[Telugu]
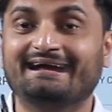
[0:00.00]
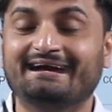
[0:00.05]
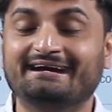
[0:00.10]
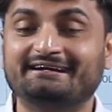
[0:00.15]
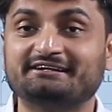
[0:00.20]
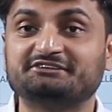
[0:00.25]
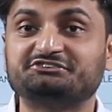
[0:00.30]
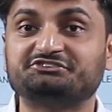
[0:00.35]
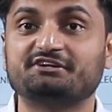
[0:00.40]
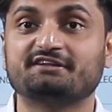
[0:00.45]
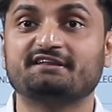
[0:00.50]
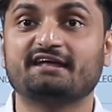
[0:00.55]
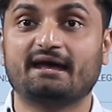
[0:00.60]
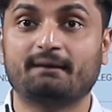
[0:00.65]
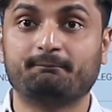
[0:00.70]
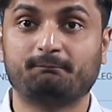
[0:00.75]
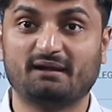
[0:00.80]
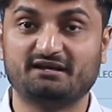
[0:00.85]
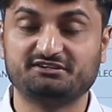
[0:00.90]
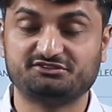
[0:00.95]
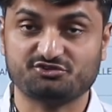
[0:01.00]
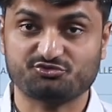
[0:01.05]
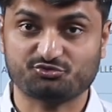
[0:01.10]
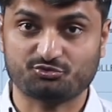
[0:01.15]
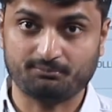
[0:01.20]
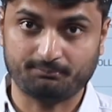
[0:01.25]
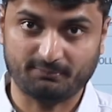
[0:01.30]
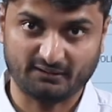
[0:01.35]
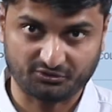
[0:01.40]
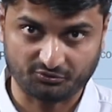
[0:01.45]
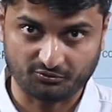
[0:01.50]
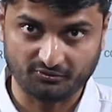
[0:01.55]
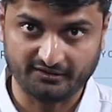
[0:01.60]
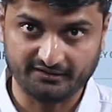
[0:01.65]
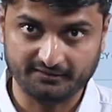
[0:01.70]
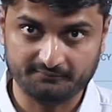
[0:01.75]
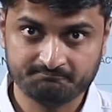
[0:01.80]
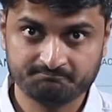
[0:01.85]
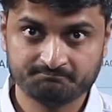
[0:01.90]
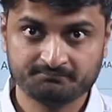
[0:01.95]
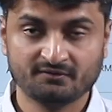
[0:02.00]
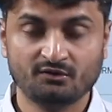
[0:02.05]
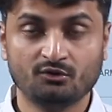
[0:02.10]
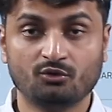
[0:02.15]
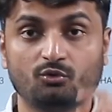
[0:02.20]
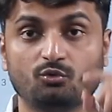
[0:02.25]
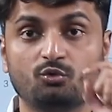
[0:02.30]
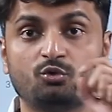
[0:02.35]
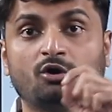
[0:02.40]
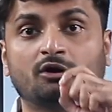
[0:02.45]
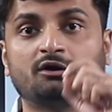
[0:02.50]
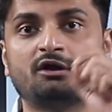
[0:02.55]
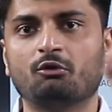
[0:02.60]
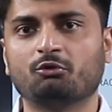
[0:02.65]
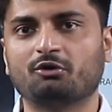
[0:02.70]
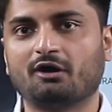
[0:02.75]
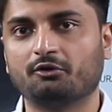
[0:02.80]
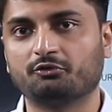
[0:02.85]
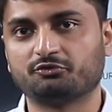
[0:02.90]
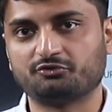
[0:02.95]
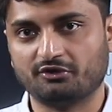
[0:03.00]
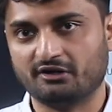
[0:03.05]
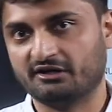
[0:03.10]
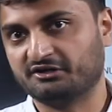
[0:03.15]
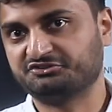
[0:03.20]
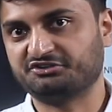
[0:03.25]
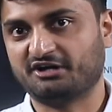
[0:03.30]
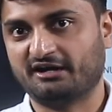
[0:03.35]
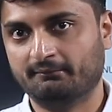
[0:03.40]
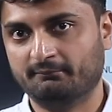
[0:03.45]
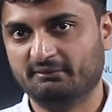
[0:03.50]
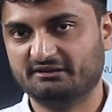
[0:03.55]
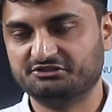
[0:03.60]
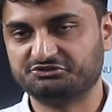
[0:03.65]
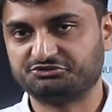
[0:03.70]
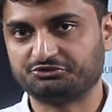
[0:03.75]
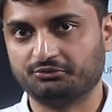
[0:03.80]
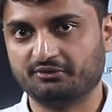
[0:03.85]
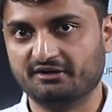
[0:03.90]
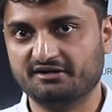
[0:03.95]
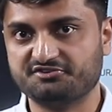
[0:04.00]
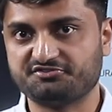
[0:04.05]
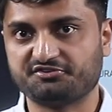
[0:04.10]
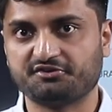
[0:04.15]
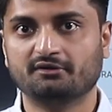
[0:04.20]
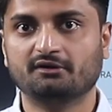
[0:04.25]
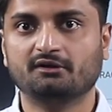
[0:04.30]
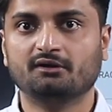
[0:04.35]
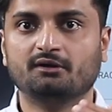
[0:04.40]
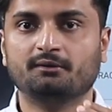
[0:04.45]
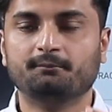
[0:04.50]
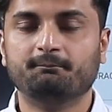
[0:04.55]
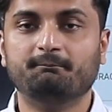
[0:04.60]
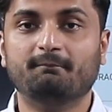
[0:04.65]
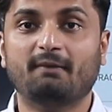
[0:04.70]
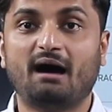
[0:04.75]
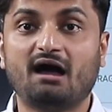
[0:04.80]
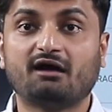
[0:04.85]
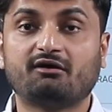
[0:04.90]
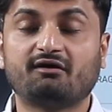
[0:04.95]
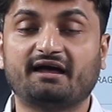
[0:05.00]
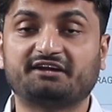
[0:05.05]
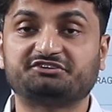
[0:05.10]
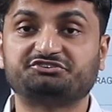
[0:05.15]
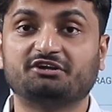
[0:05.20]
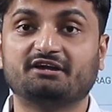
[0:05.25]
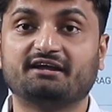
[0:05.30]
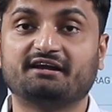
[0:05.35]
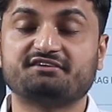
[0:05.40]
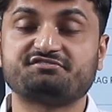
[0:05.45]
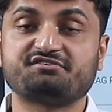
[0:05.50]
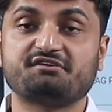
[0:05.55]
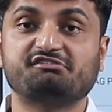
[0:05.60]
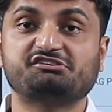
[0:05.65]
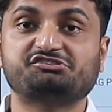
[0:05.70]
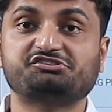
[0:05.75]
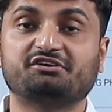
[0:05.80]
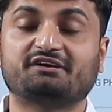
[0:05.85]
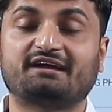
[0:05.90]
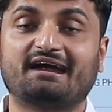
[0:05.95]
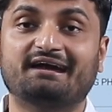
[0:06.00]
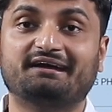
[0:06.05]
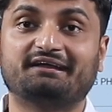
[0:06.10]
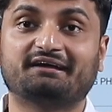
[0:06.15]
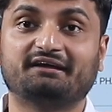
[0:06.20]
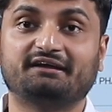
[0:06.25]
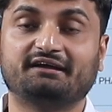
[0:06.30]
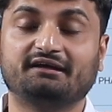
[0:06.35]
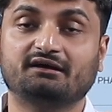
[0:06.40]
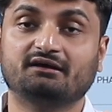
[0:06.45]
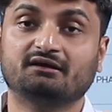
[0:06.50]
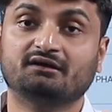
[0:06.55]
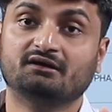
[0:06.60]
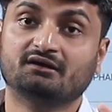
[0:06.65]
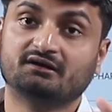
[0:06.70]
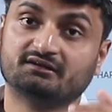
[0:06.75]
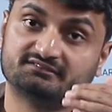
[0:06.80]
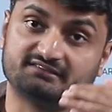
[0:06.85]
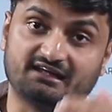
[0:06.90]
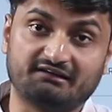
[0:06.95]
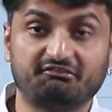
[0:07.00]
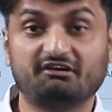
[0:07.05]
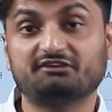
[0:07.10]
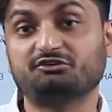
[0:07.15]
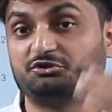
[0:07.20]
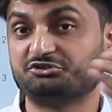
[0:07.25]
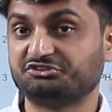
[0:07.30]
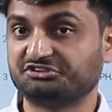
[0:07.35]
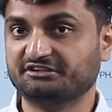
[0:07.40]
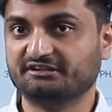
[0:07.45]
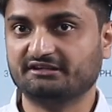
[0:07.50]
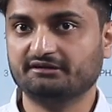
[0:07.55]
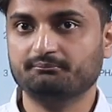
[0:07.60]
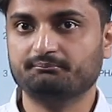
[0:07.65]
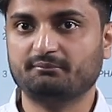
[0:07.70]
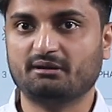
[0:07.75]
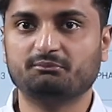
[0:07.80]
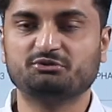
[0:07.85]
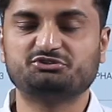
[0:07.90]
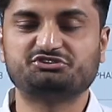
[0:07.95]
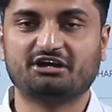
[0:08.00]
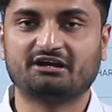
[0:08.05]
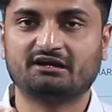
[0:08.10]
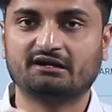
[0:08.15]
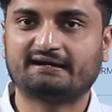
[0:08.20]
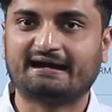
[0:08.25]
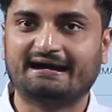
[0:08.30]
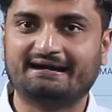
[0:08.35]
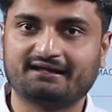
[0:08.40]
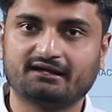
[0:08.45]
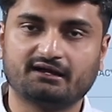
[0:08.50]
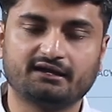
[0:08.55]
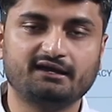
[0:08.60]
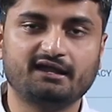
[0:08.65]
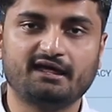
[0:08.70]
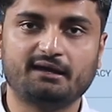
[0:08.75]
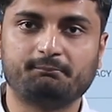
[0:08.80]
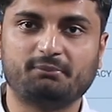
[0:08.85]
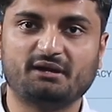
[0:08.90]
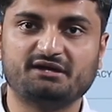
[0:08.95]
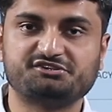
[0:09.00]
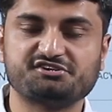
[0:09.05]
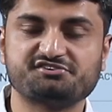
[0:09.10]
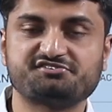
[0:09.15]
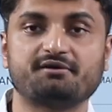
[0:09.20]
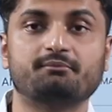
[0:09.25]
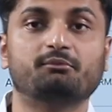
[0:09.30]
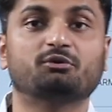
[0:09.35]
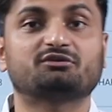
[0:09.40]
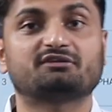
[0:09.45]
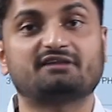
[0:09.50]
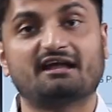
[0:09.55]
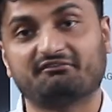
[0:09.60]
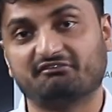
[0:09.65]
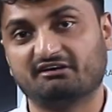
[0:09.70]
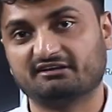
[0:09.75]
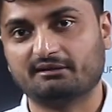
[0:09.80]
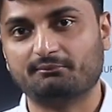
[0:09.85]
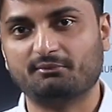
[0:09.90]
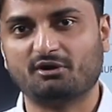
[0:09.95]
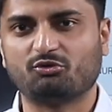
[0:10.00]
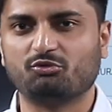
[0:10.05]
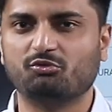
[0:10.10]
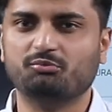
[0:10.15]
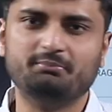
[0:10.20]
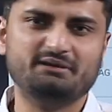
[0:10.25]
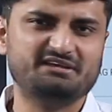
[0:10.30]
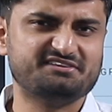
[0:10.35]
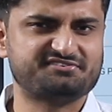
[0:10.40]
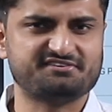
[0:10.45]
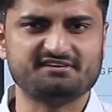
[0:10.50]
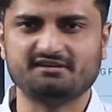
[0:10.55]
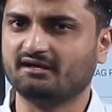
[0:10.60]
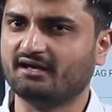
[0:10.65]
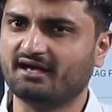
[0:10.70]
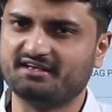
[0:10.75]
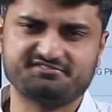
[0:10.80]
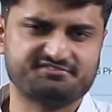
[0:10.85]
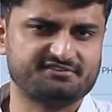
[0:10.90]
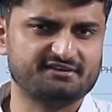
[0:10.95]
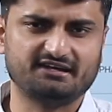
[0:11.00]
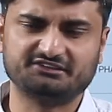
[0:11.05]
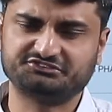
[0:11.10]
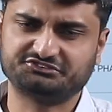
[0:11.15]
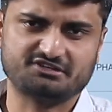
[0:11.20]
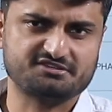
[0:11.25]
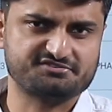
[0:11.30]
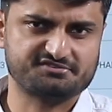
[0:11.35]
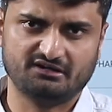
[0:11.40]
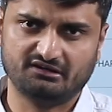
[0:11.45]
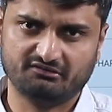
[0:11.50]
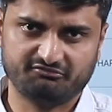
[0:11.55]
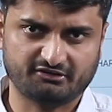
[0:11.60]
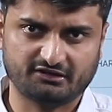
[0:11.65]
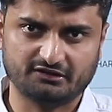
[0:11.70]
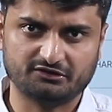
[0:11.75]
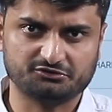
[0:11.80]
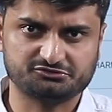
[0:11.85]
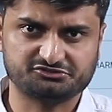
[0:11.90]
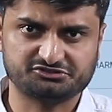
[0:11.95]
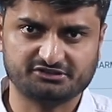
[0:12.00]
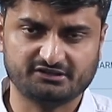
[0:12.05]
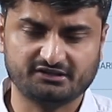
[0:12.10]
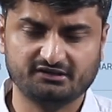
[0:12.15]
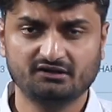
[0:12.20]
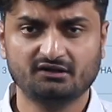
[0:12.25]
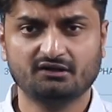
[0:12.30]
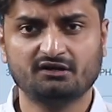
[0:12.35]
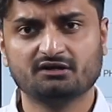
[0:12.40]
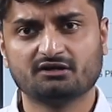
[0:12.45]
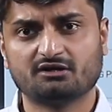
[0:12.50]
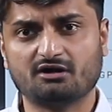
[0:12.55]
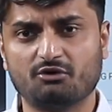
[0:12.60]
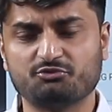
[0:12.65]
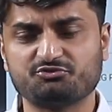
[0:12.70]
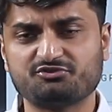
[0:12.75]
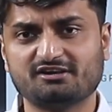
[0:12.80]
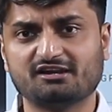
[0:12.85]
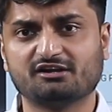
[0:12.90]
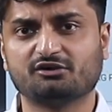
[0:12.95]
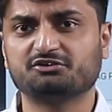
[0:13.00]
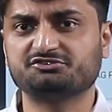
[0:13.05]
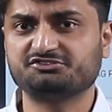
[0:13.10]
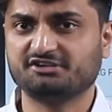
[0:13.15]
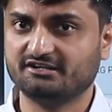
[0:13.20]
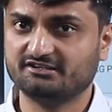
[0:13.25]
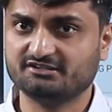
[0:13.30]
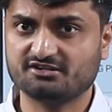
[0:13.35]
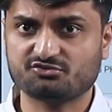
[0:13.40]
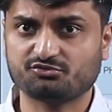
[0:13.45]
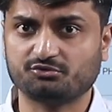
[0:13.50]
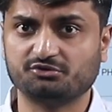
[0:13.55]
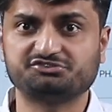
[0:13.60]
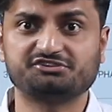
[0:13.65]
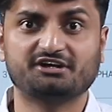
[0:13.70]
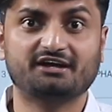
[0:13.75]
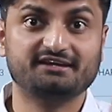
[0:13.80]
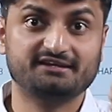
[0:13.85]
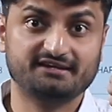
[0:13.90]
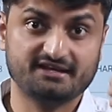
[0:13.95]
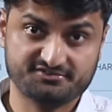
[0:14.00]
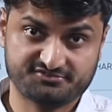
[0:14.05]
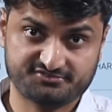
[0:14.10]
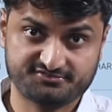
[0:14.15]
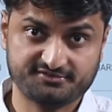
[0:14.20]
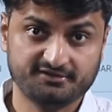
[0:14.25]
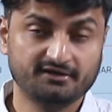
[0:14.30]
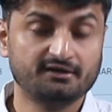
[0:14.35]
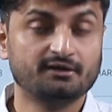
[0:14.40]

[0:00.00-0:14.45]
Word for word: లేటెస్ట్ది అప్లై చేసుకుని పెట్టుకోండి ఇంకో డౌట్ అడుగుతున్నారు చాలామంది స్టూడెంట్స్ మాకు యాక్చువల్లీ రిజర్వేషన్ కేటగిరీ తర్వాత వచ్చింది మేము జనరల్ కేటగిరీలో అప్లై చేసాము తర్వాత మాకు బీసీ ఎస్సీ ఎస్టీ సర్టిఫికేట్ వచ్చింది కౌన్సిలింగ్లో చేంజ్ చేసుకోవచ్చా ఎస్